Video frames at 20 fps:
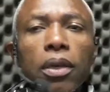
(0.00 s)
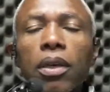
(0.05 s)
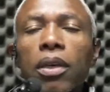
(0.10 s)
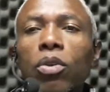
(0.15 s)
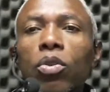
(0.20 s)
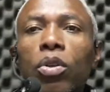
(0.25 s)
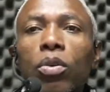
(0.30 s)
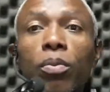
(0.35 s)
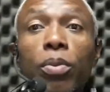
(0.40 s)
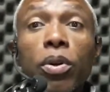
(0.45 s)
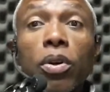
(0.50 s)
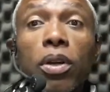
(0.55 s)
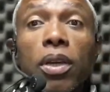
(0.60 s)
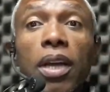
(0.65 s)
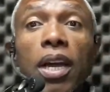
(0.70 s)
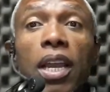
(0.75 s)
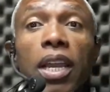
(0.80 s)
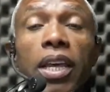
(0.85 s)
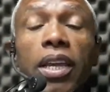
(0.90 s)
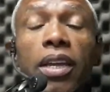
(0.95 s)
Eu tenho um blog,
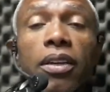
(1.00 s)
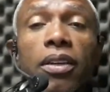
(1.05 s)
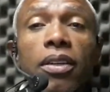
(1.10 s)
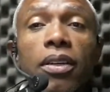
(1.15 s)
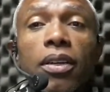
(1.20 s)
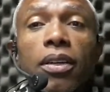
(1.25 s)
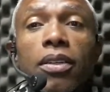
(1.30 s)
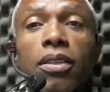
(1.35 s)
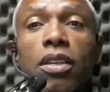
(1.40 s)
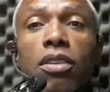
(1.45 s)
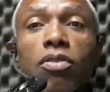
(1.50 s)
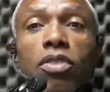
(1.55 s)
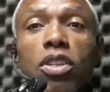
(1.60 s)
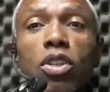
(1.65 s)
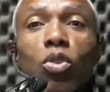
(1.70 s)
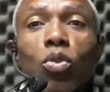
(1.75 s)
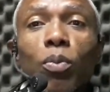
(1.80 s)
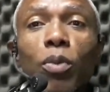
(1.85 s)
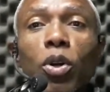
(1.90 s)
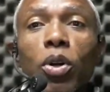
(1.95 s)
galera. Vocês
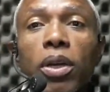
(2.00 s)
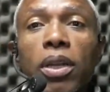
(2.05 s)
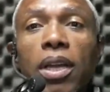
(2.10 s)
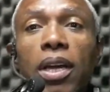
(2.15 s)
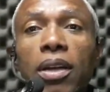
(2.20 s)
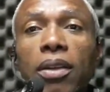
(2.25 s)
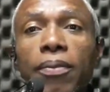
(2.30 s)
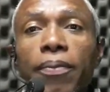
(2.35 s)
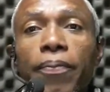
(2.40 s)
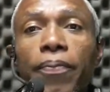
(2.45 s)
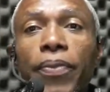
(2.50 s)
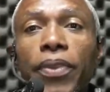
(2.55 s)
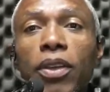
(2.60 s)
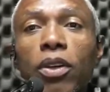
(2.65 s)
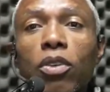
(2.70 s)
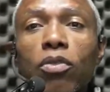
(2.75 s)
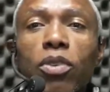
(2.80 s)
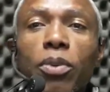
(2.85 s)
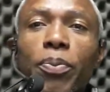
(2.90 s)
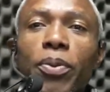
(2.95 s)
visitam o blog lá?
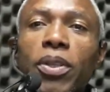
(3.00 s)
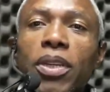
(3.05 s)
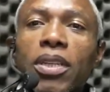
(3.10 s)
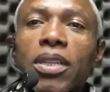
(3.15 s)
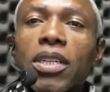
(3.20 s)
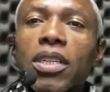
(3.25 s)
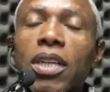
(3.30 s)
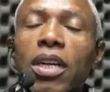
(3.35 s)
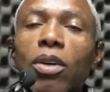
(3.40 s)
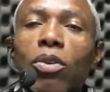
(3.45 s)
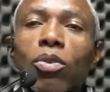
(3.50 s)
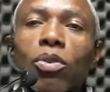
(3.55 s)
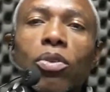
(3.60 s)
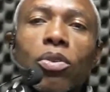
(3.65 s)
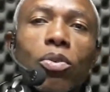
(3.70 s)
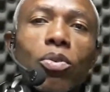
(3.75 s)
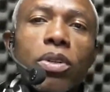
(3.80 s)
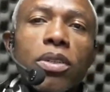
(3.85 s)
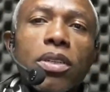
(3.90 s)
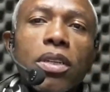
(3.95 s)
Eu não vou poder deixar o
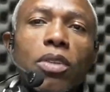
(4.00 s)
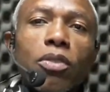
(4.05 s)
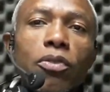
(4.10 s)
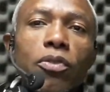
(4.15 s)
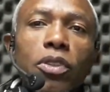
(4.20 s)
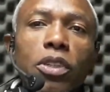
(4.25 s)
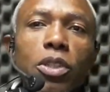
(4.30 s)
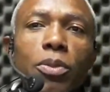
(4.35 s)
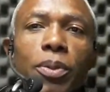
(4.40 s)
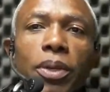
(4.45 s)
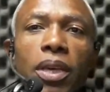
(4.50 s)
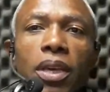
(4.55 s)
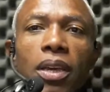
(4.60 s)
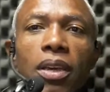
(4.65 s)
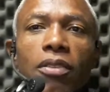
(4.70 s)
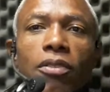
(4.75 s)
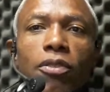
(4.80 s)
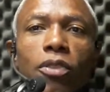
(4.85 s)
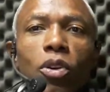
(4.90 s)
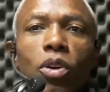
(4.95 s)
coisa aí no vídeo,
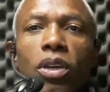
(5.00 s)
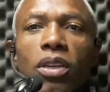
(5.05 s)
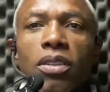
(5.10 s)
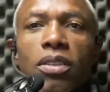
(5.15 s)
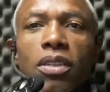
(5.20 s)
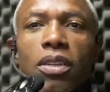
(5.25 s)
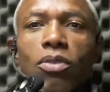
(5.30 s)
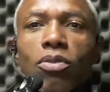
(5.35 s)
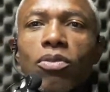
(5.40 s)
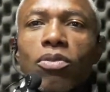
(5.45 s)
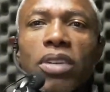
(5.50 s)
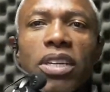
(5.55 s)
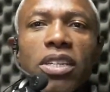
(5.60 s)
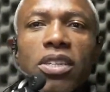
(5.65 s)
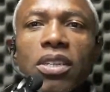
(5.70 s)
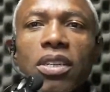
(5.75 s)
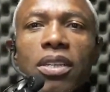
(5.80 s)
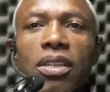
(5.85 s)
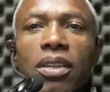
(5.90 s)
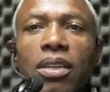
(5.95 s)
porque vlog você não
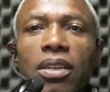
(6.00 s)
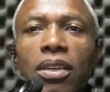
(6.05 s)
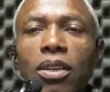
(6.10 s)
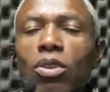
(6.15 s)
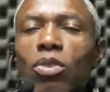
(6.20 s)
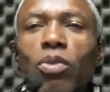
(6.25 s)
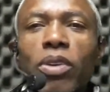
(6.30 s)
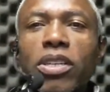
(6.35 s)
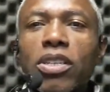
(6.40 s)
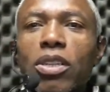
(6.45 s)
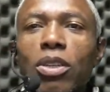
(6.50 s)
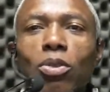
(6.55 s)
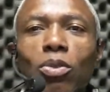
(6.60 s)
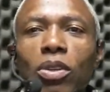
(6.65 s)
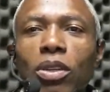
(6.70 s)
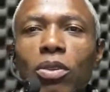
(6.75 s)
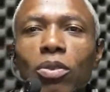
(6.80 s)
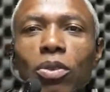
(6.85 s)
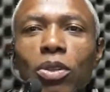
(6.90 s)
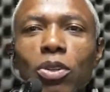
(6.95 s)
edita, né? Eu não edito,
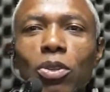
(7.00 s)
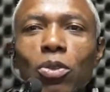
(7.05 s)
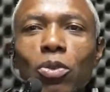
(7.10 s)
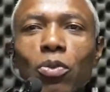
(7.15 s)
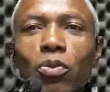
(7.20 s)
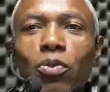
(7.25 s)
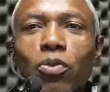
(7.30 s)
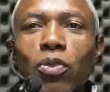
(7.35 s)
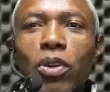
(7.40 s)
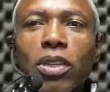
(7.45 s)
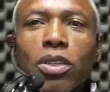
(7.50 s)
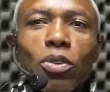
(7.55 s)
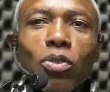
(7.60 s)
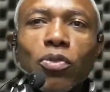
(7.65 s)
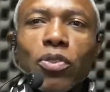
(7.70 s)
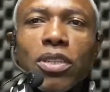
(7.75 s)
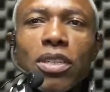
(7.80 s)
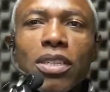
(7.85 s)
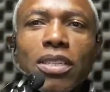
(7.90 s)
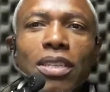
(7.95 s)
não. Eu faço, tô
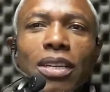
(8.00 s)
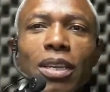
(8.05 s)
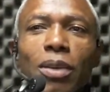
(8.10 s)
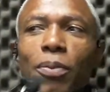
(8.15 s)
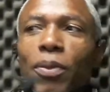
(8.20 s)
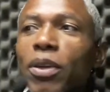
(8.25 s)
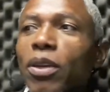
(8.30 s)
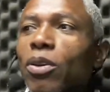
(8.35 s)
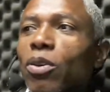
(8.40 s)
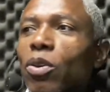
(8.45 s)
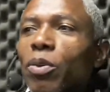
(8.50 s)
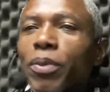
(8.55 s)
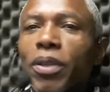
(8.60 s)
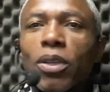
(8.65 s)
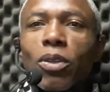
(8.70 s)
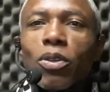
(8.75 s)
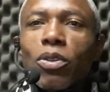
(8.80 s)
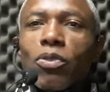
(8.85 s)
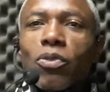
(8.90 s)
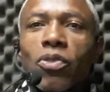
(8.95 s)
fazendo isso daqui porque o
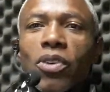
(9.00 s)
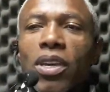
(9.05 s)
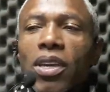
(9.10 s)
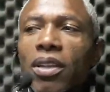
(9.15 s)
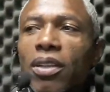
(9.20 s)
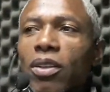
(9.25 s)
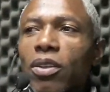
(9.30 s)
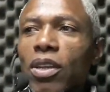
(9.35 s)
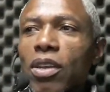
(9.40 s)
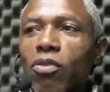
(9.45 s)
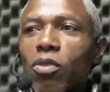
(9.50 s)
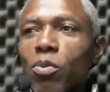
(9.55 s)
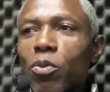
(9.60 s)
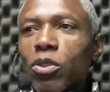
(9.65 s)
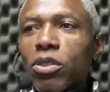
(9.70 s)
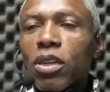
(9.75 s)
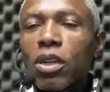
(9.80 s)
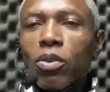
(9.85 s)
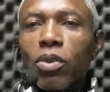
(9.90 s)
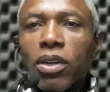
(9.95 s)
computador não vê ainda. Eu nem vou
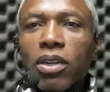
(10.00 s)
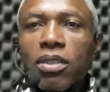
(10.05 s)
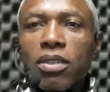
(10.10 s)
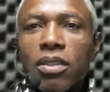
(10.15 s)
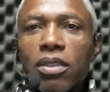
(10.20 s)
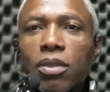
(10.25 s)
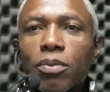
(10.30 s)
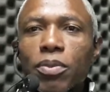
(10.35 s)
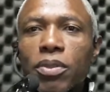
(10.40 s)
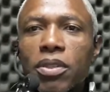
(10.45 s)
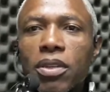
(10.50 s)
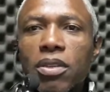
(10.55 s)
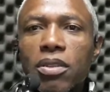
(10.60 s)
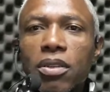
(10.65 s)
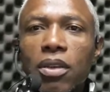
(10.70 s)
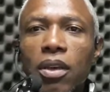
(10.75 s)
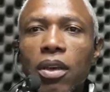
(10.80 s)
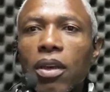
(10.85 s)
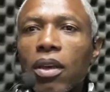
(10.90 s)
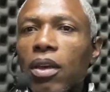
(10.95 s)
mostrar o lugarzinho ali pra
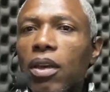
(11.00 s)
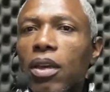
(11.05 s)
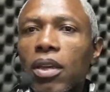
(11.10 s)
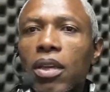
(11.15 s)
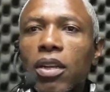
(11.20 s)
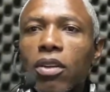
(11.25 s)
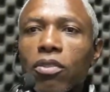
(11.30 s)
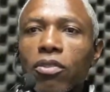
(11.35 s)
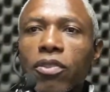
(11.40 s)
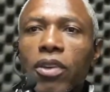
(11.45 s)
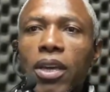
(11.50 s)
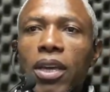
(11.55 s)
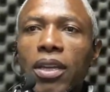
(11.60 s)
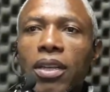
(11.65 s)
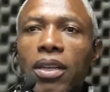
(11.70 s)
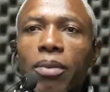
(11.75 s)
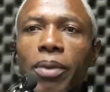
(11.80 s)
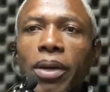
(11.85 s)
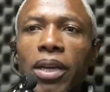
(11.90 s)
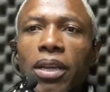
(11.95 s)
vocês, que ele não vê
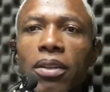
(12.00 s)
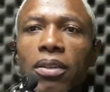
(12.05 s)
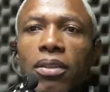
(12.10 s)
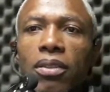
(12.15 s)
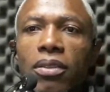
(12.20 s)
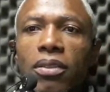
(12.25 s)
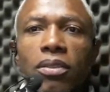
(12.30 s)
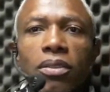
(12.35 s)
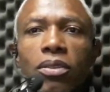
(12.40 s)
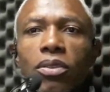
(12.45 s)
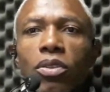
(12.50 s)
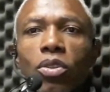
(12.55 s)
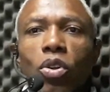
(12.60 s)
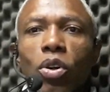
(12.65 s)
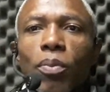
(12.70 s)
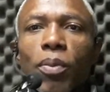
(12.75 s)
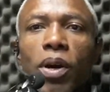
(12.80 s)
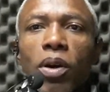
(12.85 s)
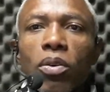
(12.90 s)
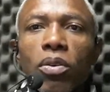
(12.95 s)
ainda, mas
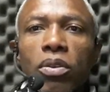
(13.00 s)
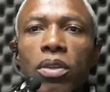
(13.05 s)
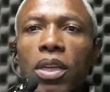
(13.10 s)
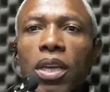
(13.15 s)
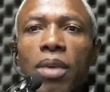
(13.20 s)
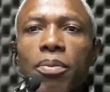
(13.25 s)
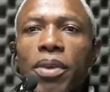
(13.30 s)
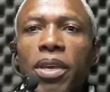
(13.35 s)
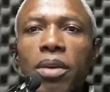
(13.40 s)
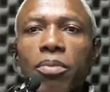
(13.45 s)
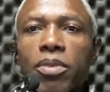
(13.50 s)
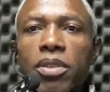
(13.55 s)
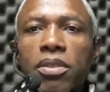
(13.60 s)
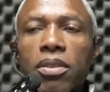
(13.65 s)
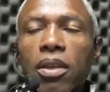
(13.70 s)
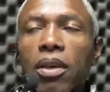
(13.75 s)
normal. Ninguém me ame.